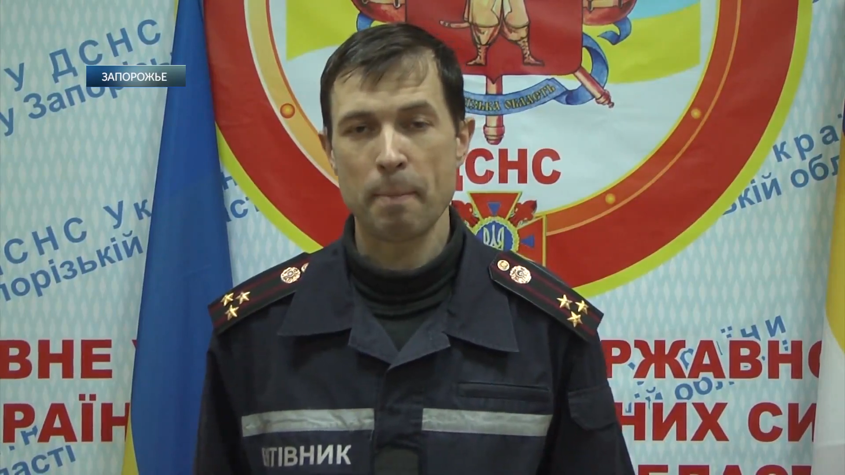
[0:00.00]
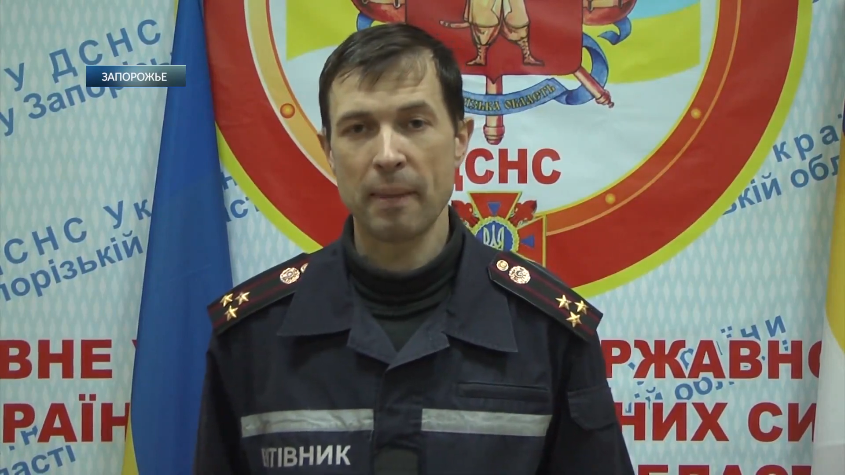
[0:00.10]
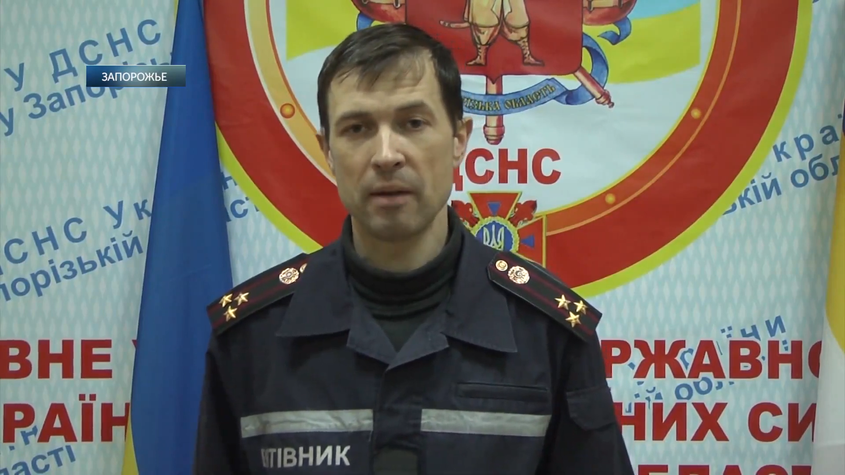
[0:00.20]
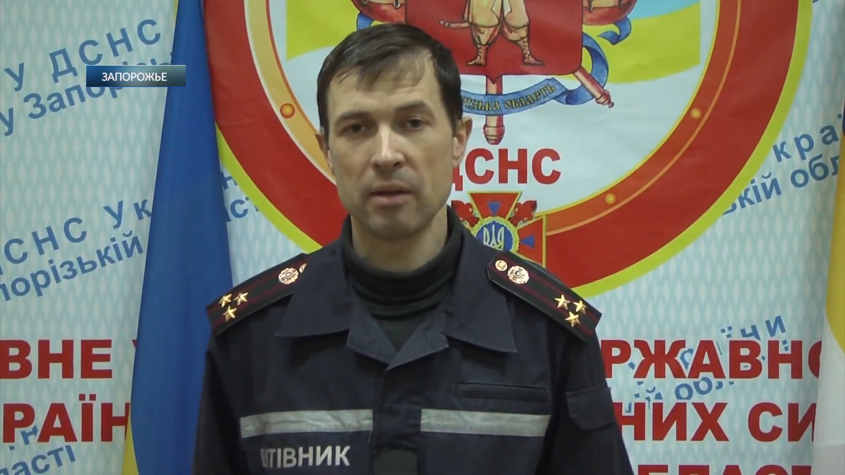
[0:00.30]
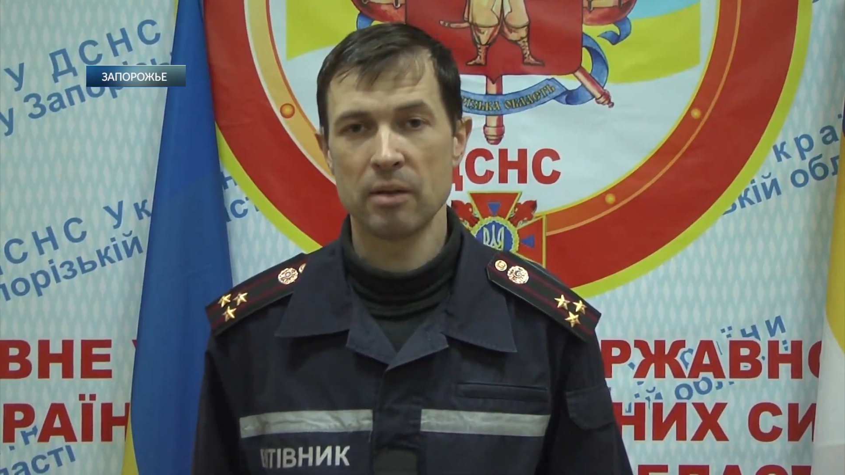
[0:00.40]

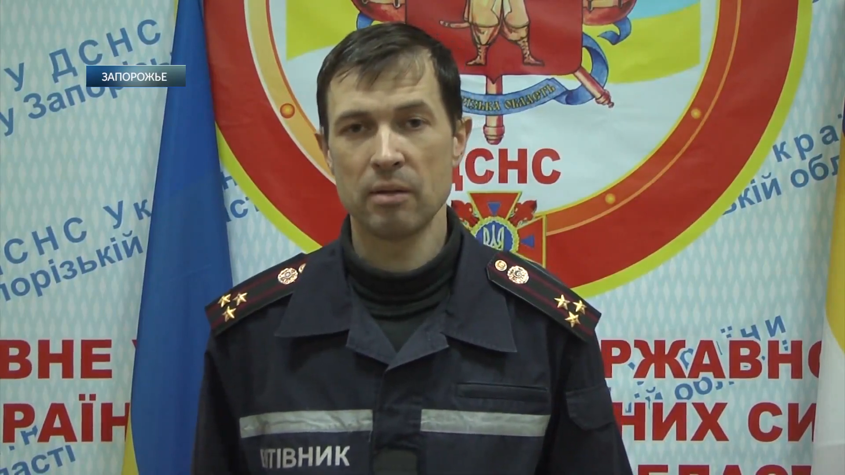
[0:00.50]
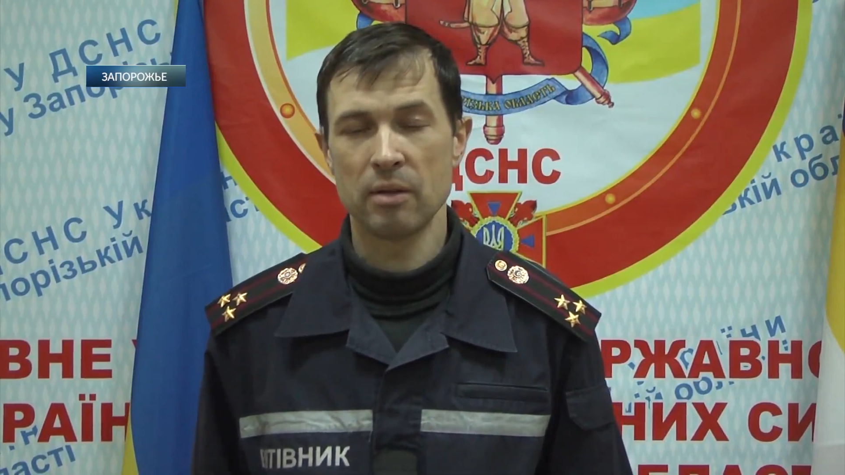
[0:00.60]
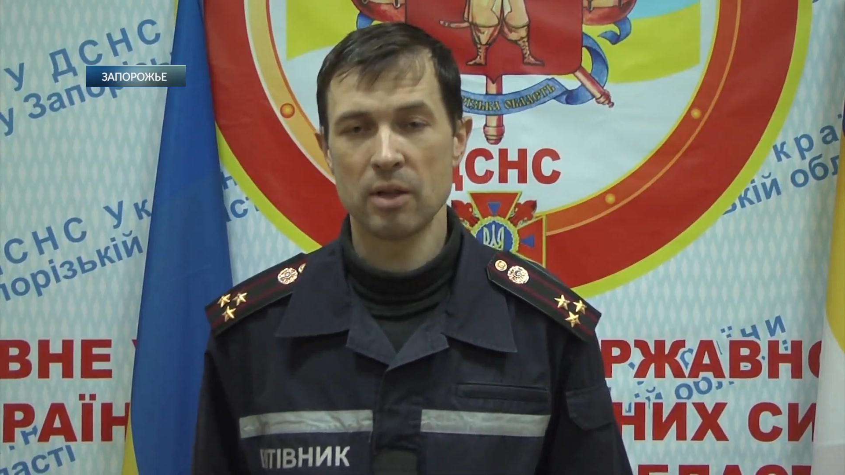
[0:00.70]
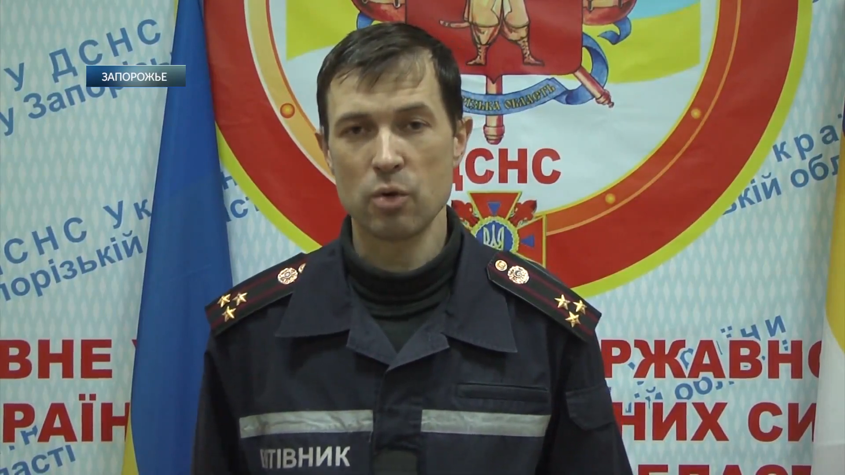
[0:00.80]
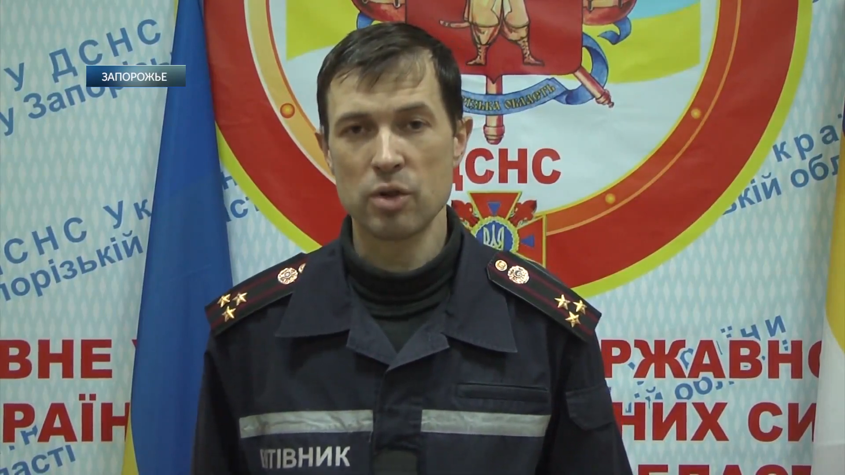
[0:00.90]

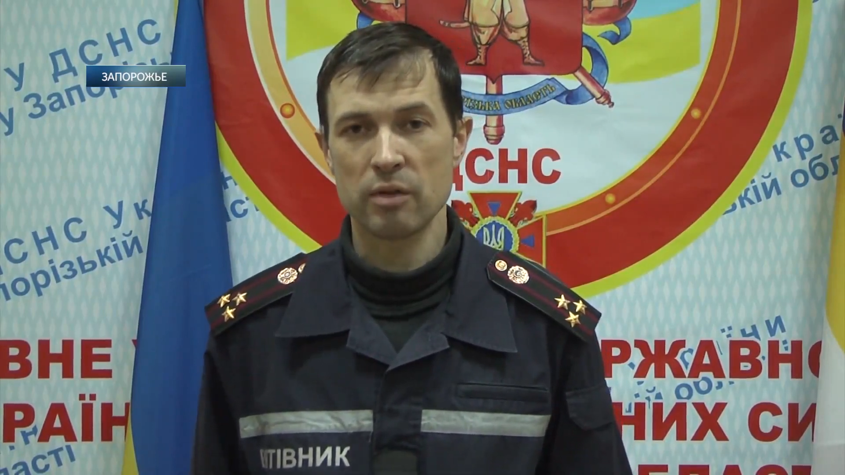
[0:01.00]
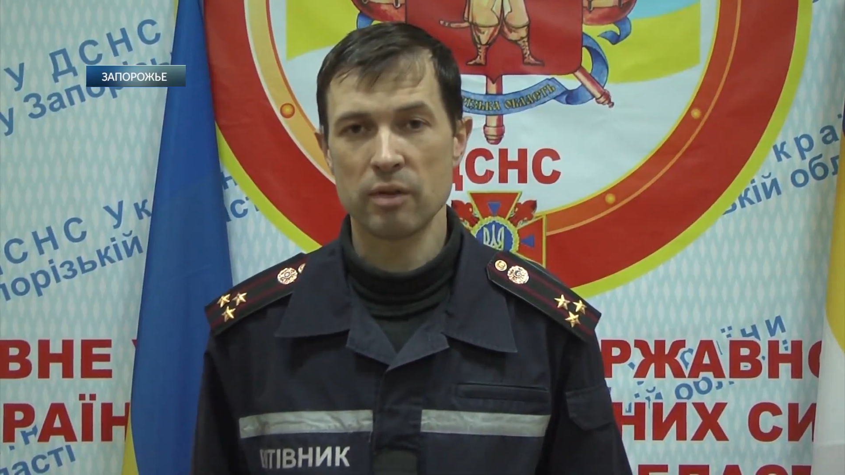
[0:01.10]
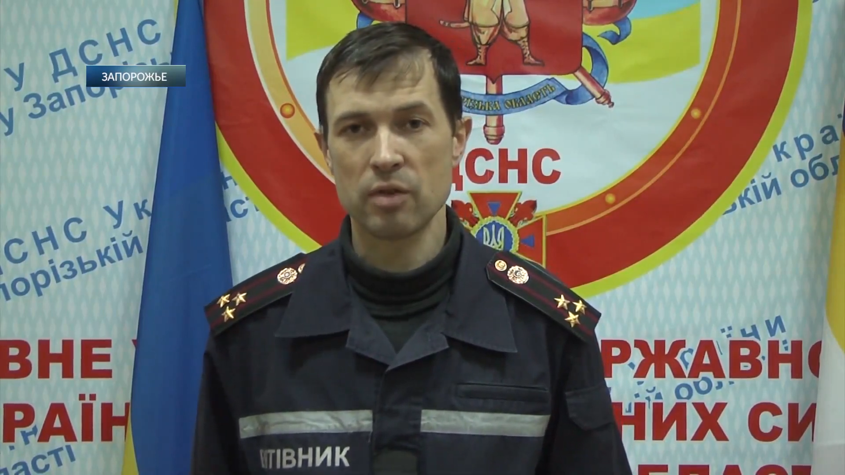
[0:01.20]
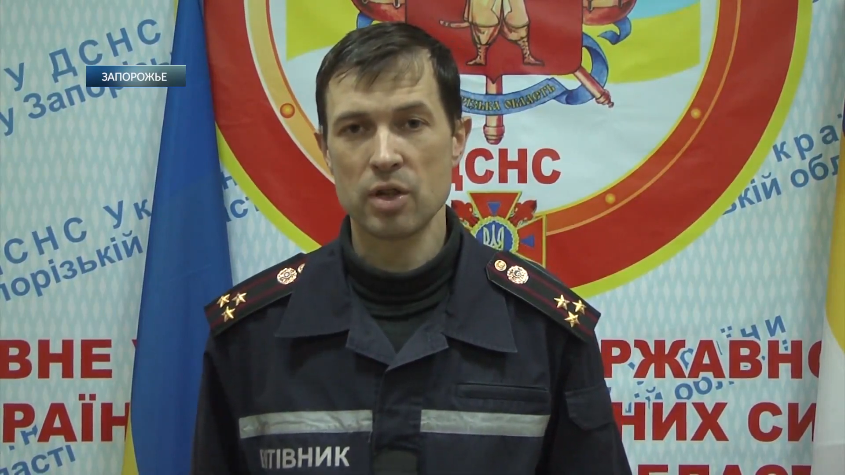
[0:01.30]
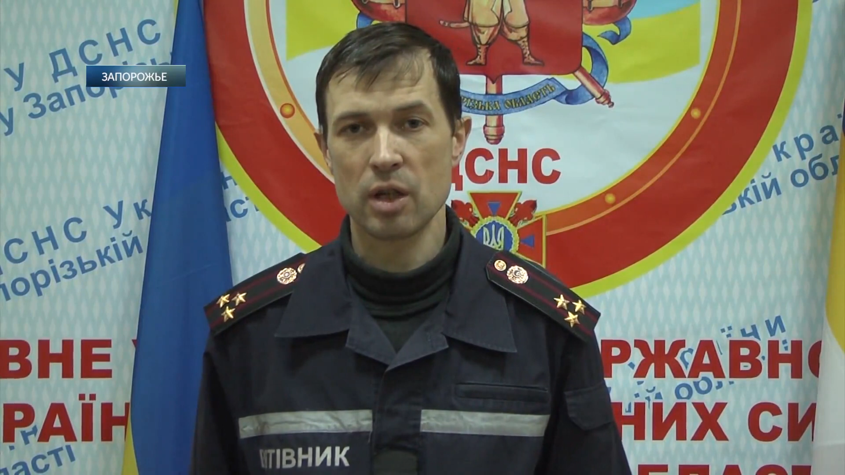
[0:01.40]

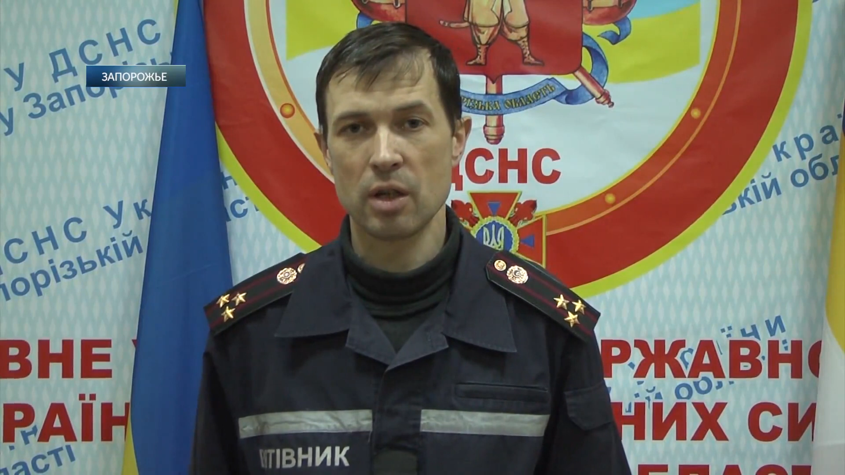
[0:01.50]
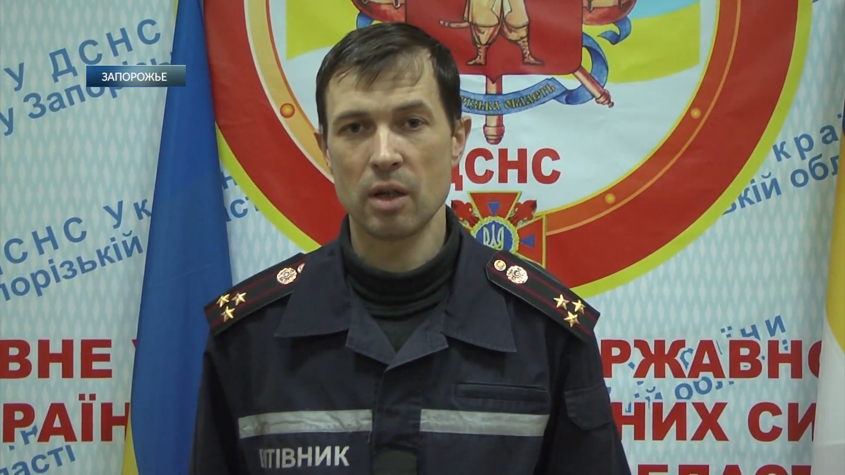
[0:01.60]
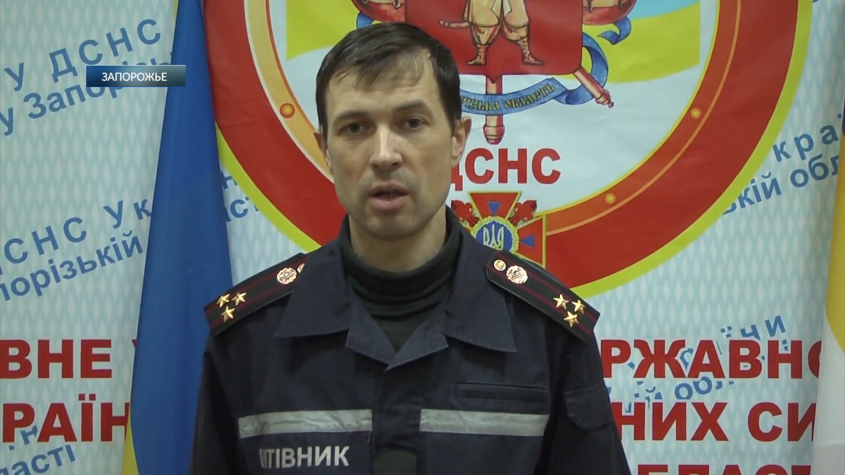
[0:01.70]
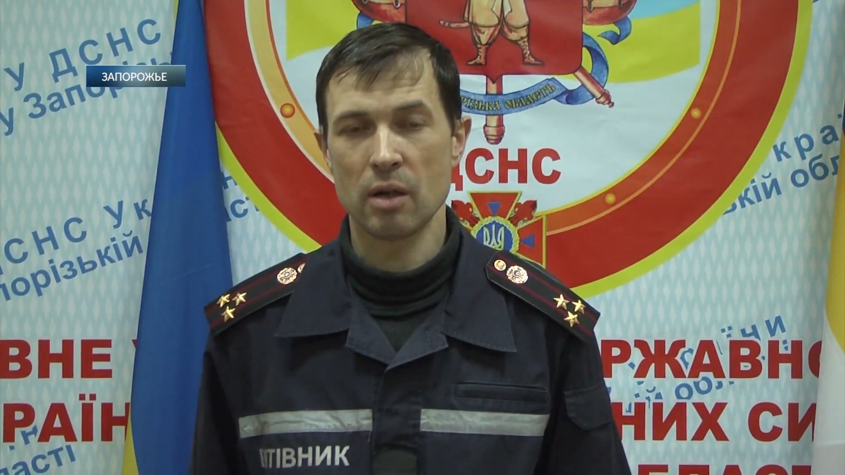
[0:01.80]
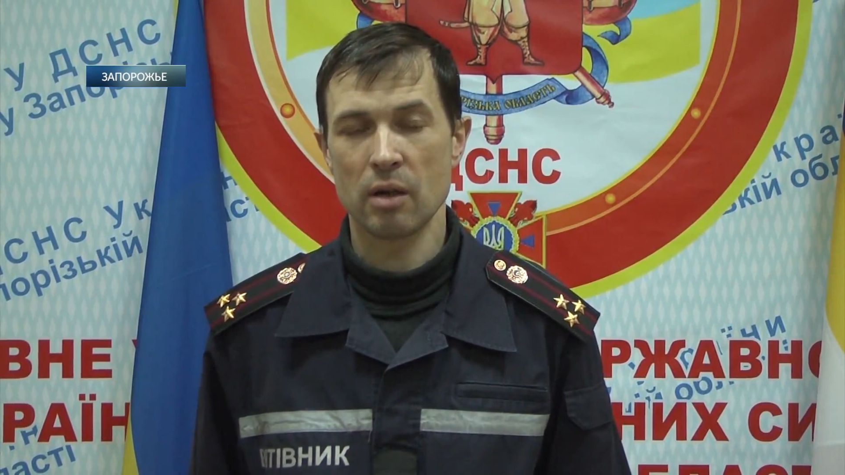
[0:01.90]
дорожного
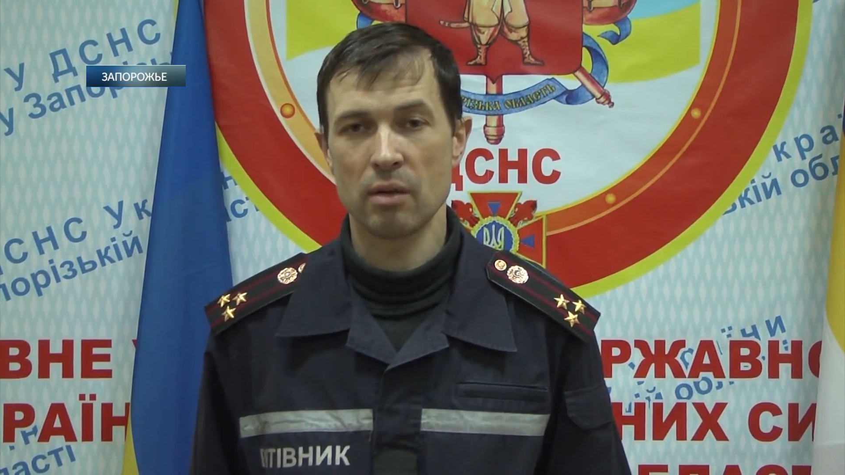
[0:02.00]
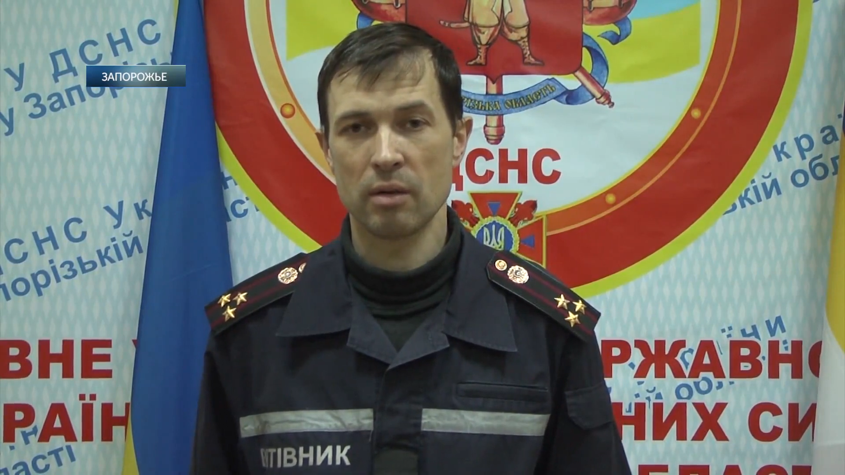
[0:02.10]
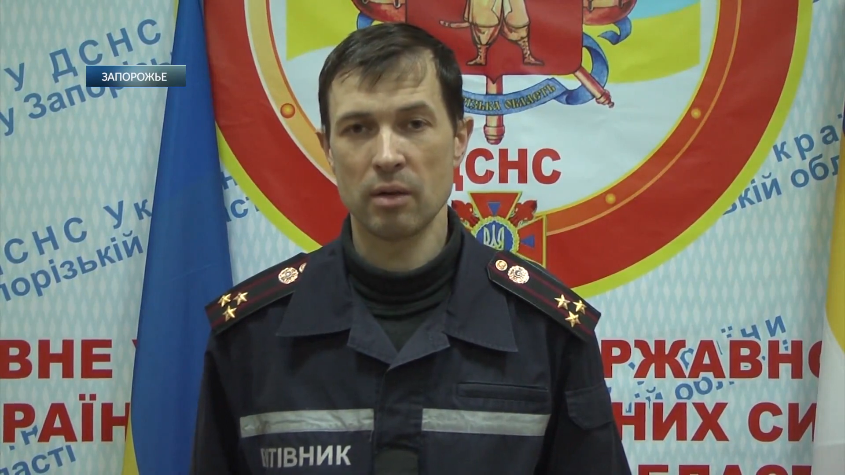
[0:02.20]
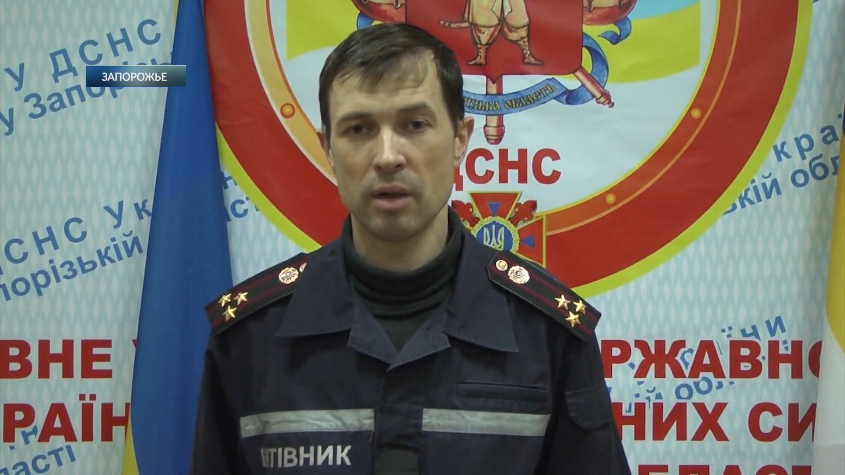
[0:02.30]
движения,